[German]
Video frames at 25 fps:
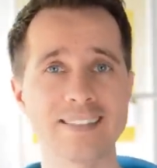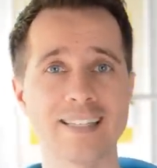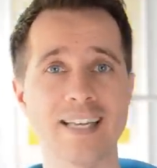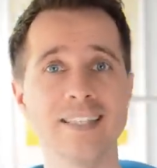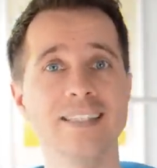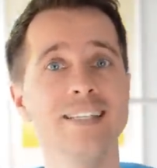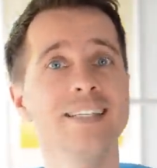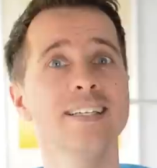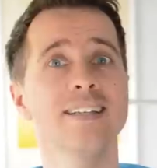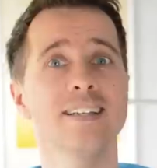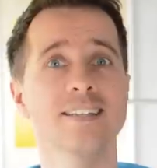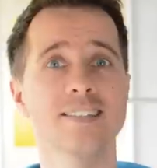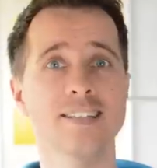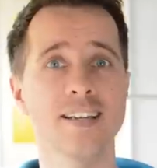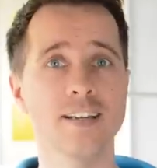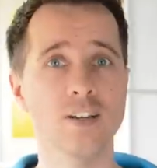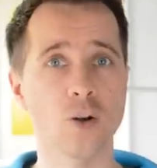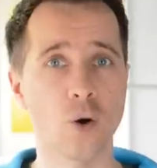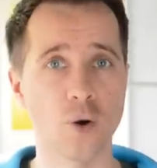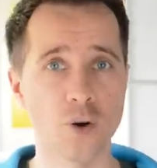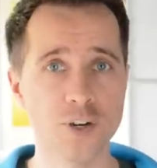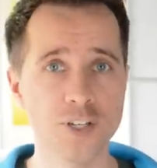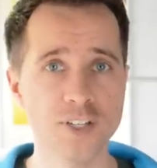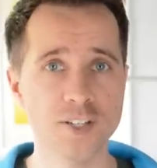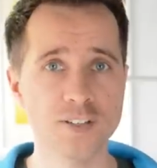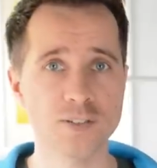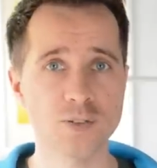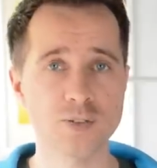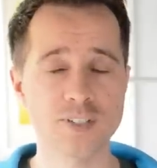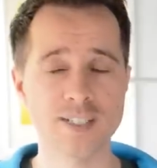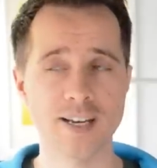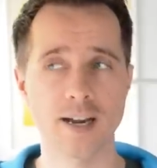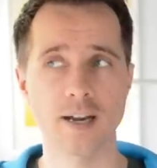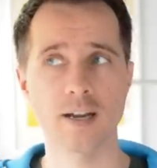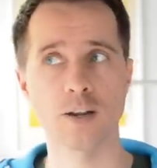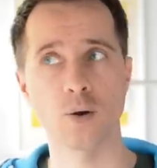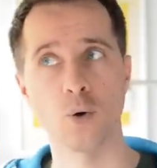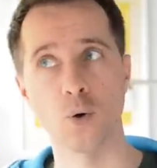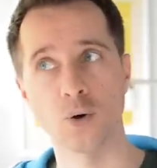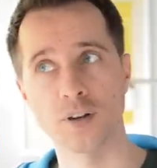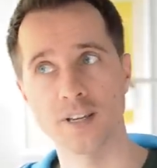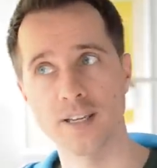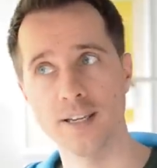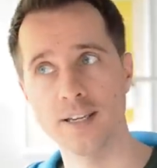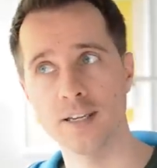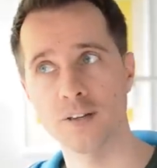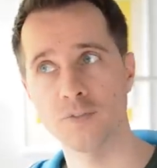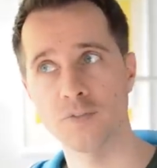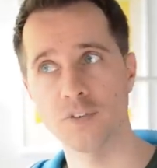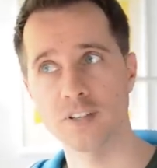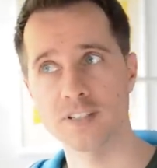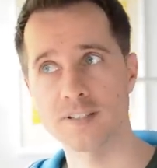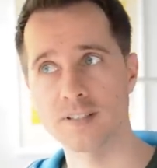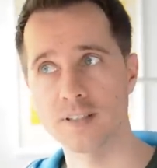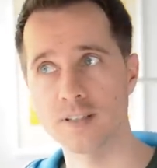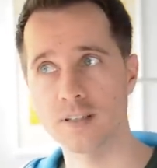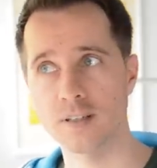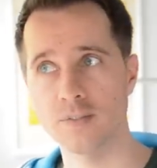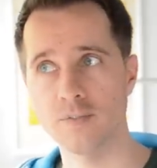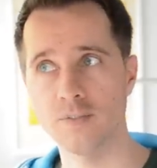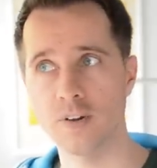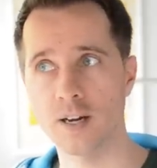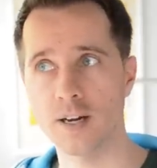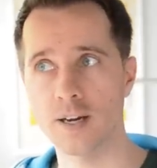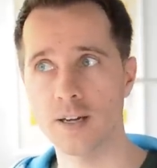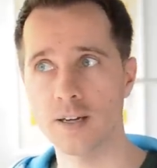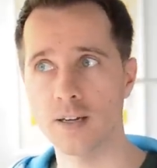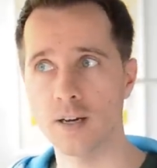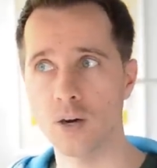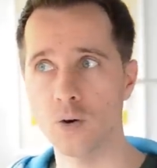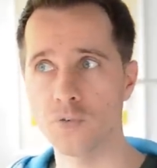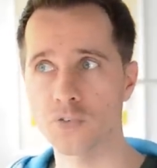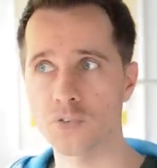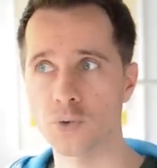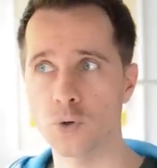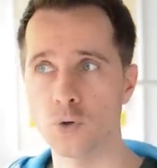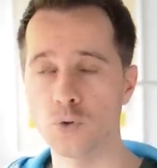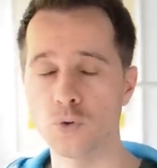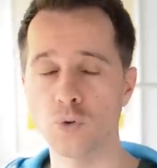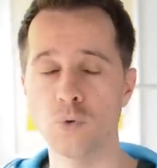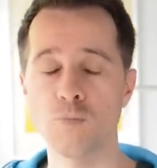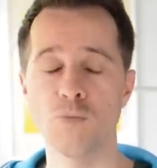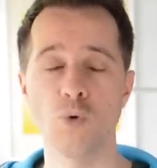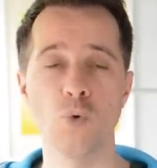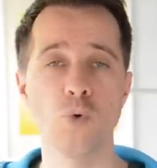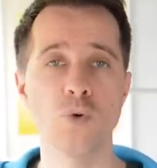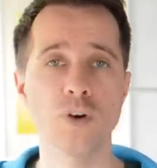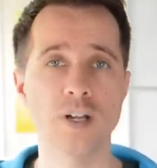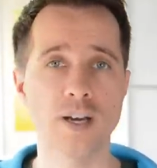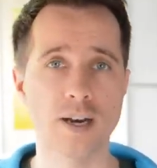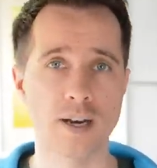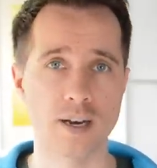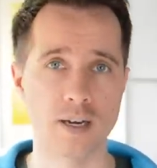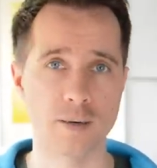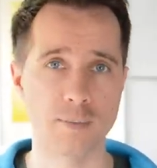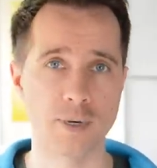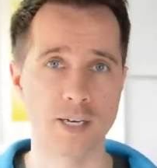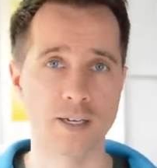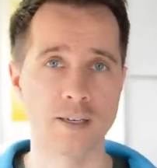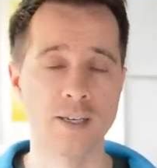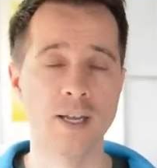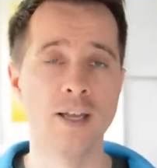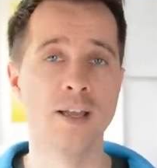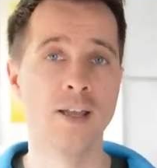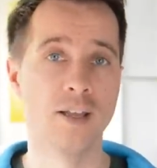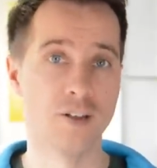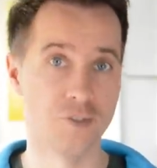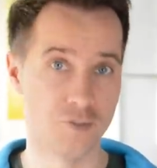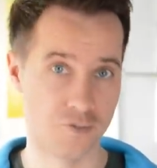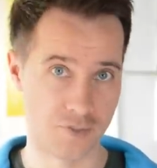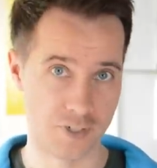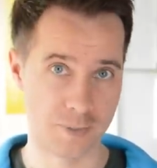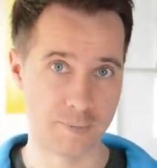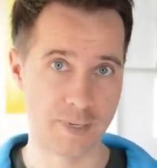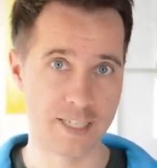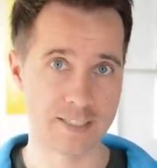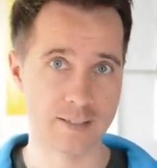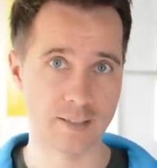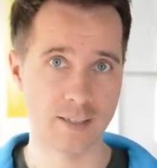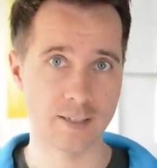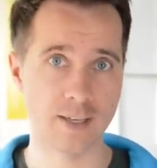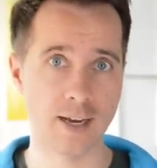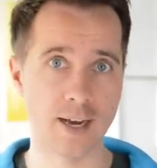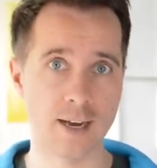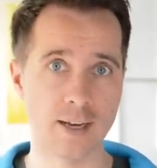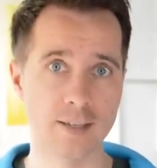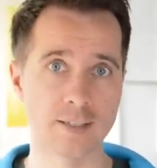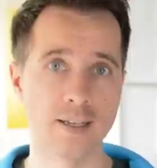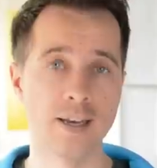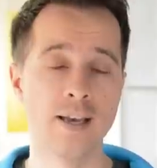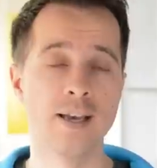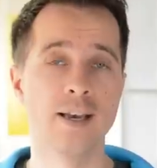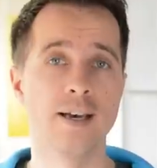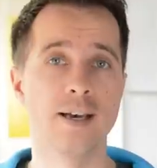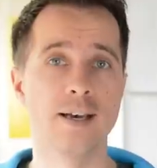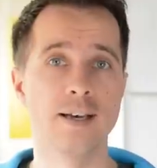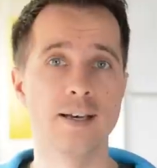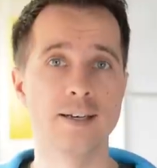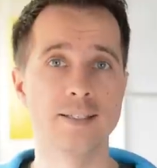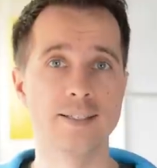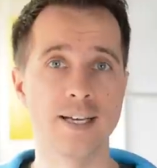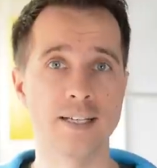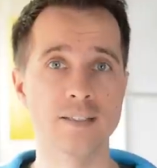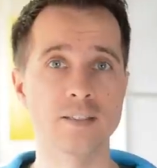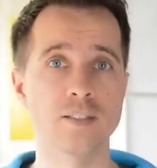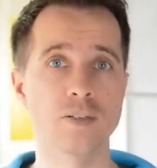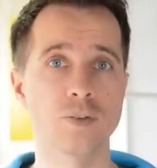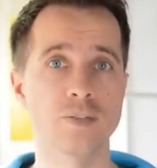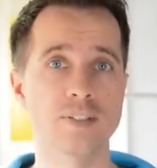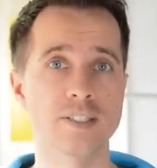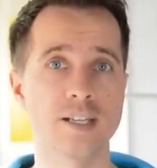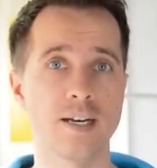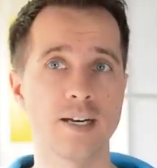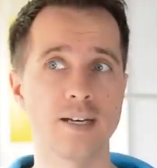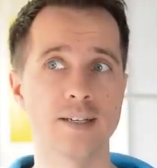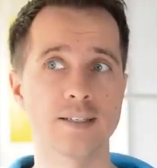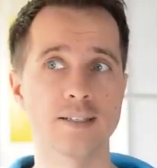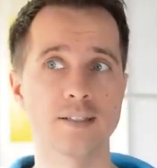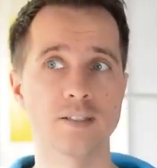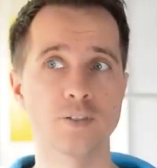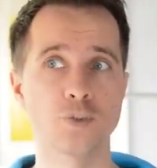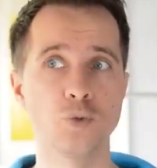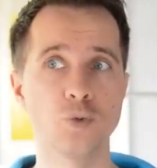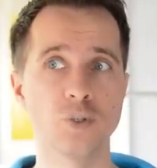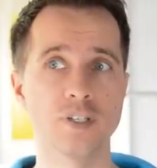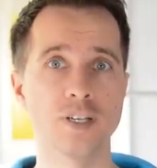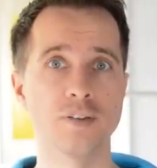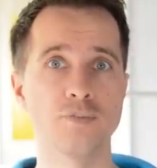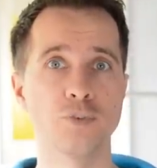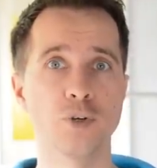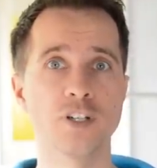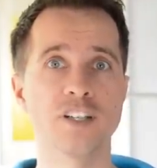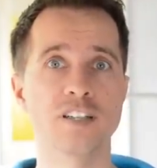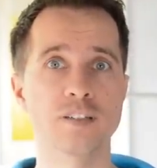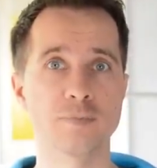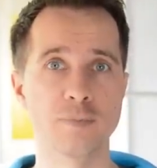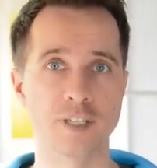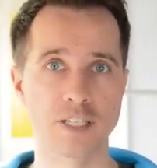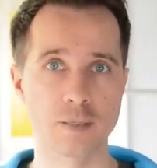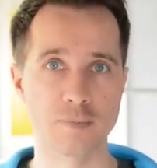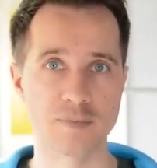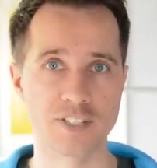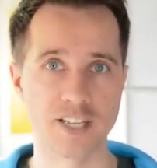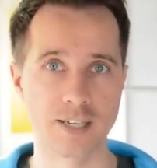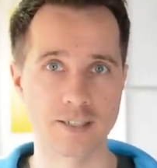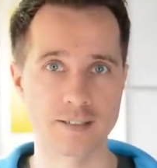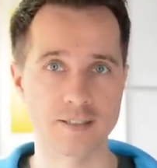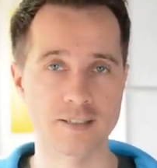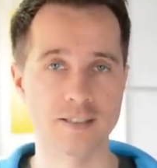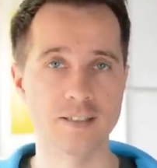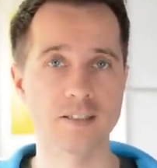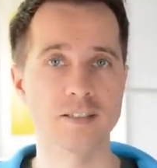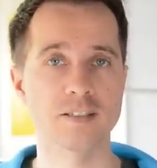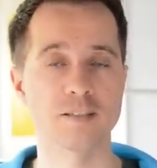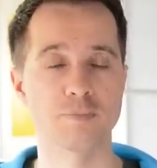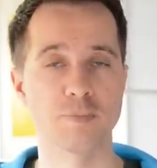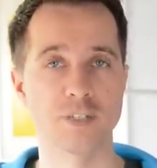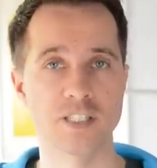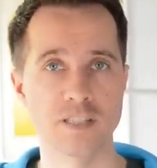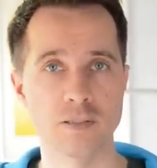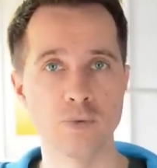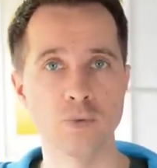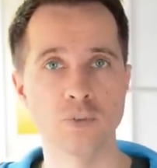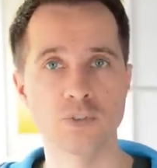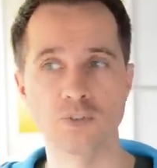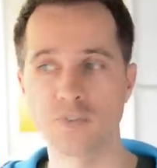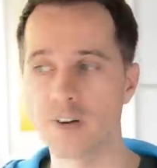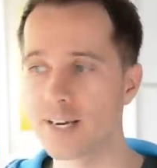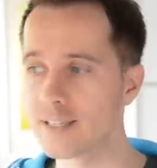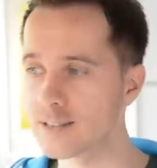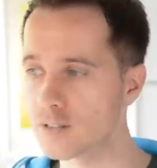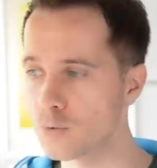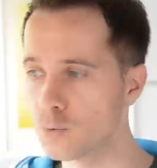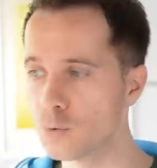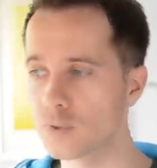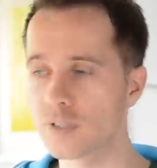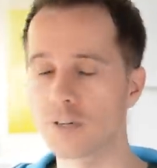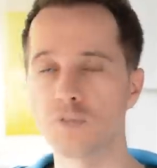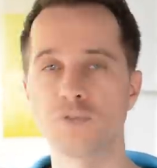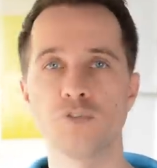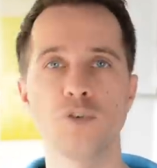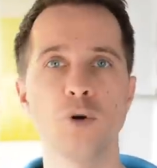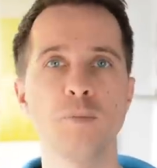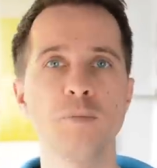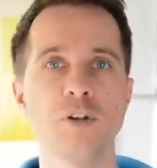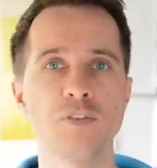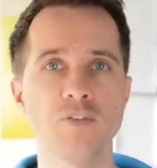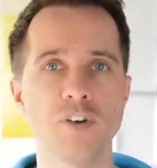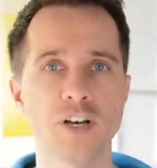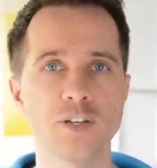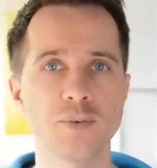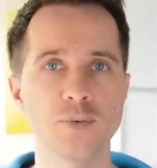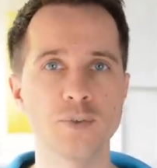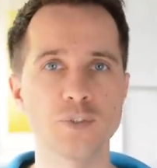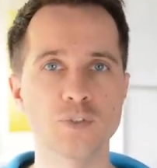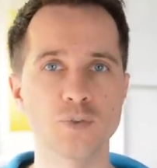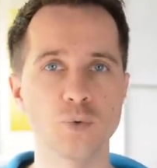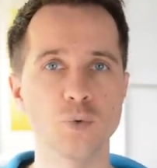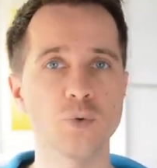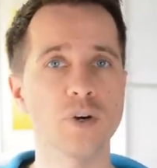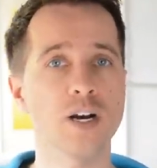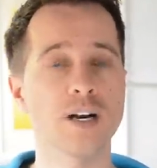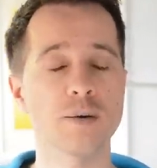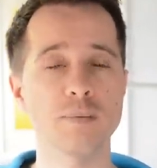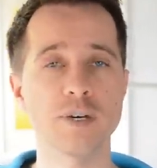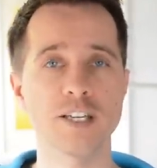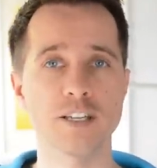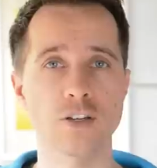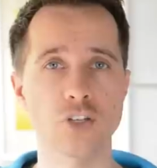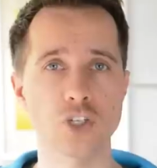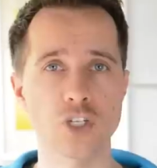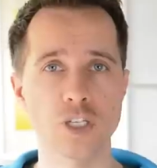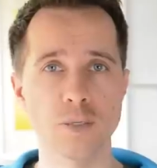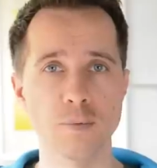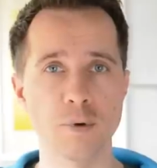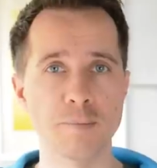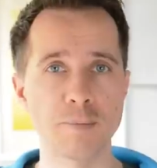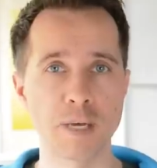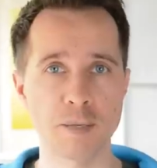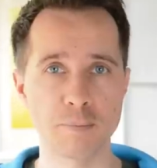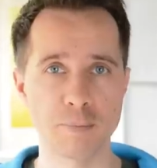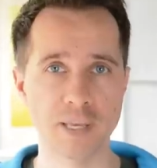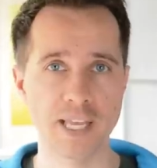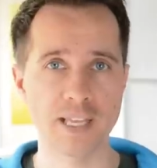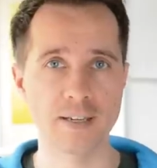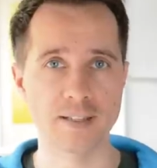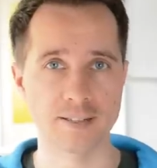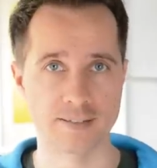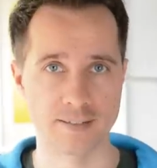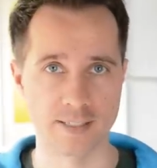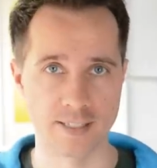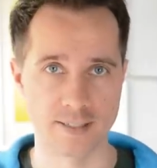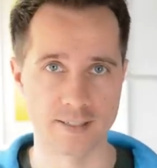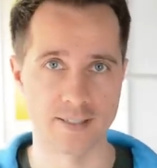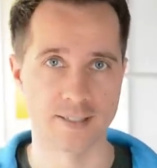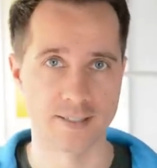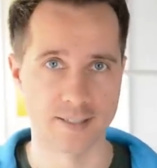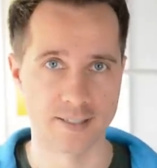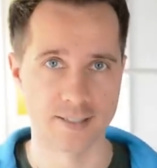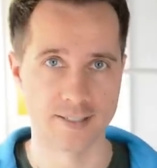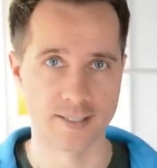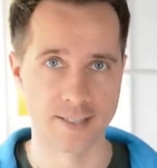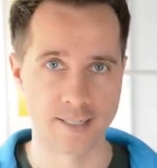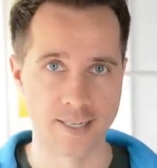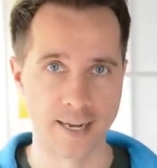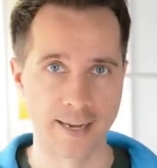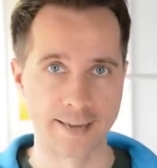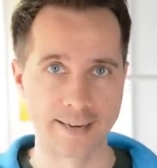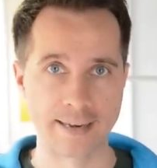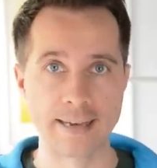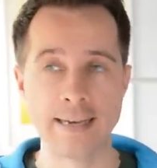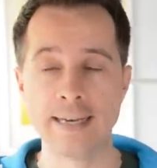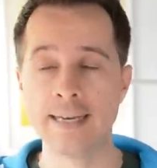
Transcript: dann liegt es an euch zu sagen, okay, dann verzichten wir aufs Kondom oder aber, viel bessere Art, äh, dann zu sagen, gut, dann wird das mit dem Sex nichts, beziehungsweise gut, dann fummeln wir nur so, aber ich schiebe meinen Penis nicht in dich hinein.